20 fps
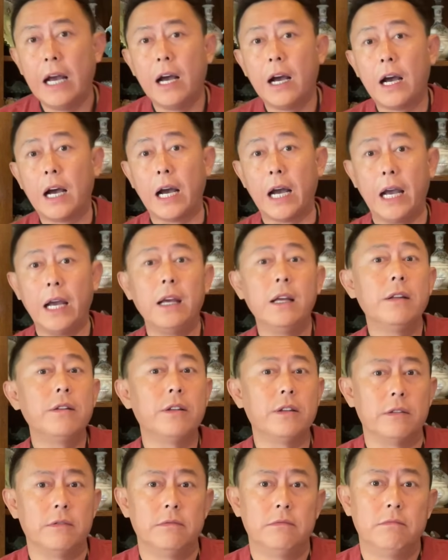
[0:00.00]
孩
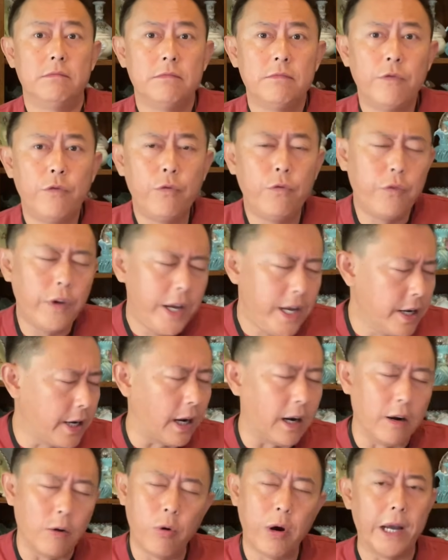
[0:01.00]
子。非
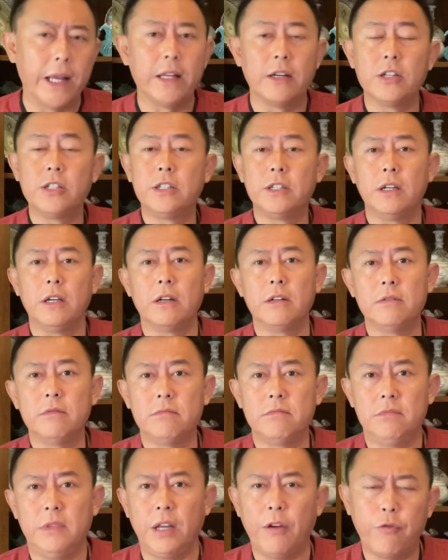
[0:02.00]
常快能适应，
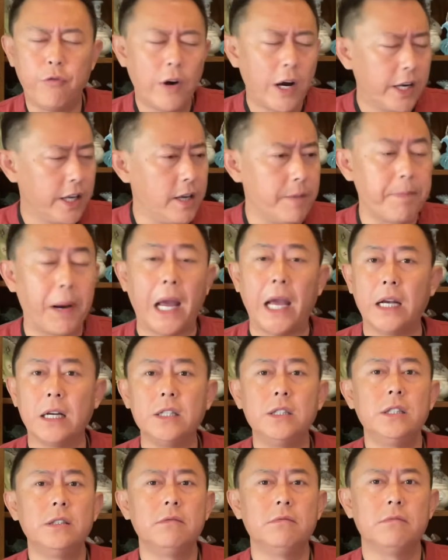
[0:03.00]
你放一百
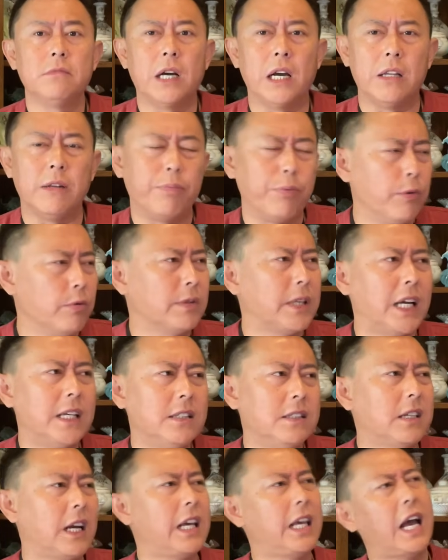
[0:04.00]
个心啊，你不用
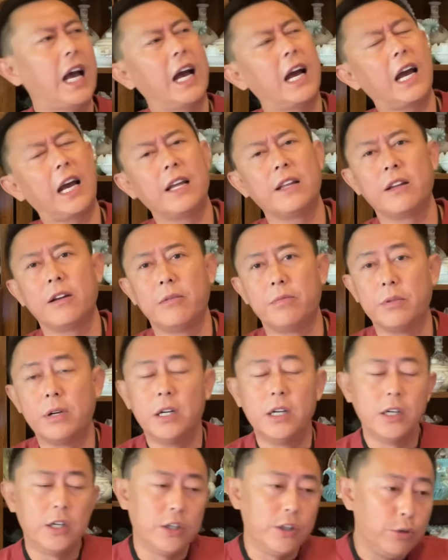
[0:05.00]
担心。哎呀，孩子那不是
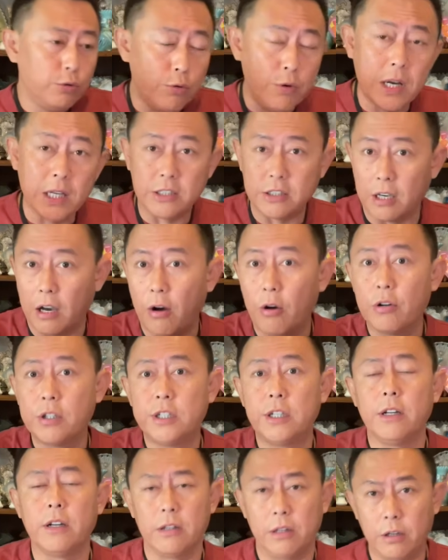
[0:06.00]
越小
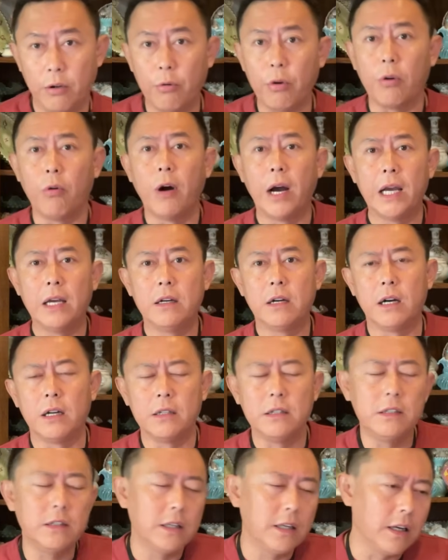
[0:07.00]
适应的越快啊。
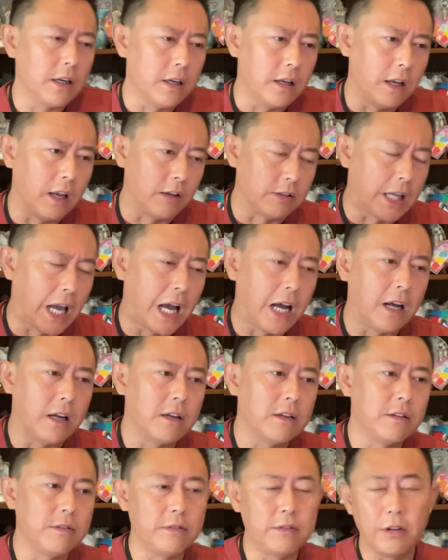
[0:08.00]
您那个老大，
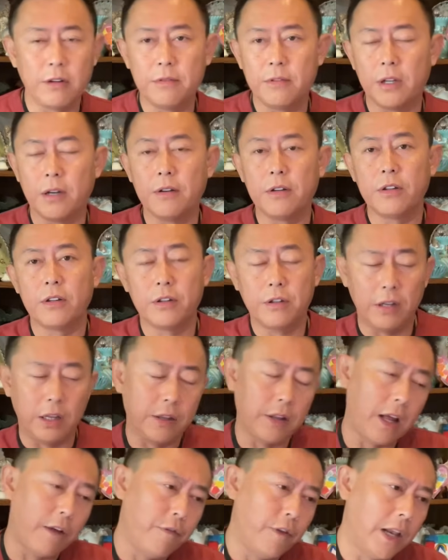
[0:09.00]
等等
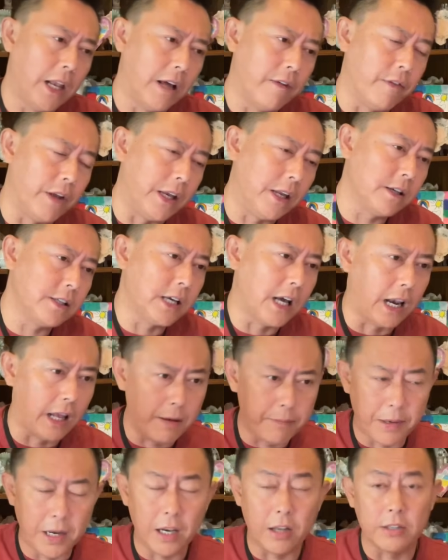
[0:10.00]
你在芬兰稳定下
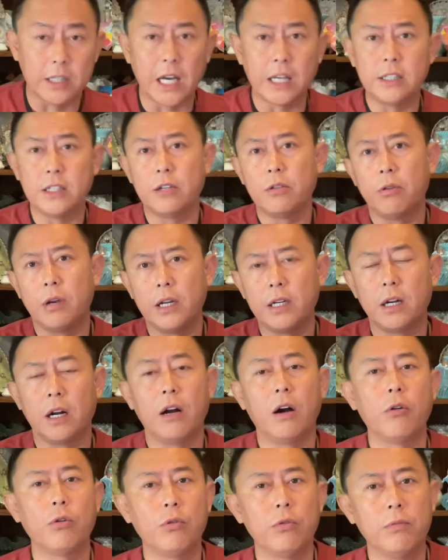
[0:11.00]
来，把老大接出来上
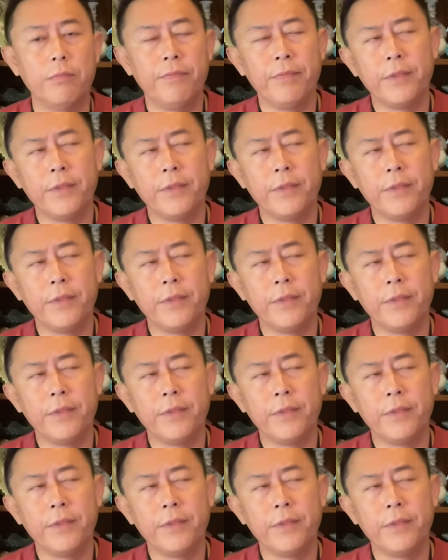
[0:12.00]
高中，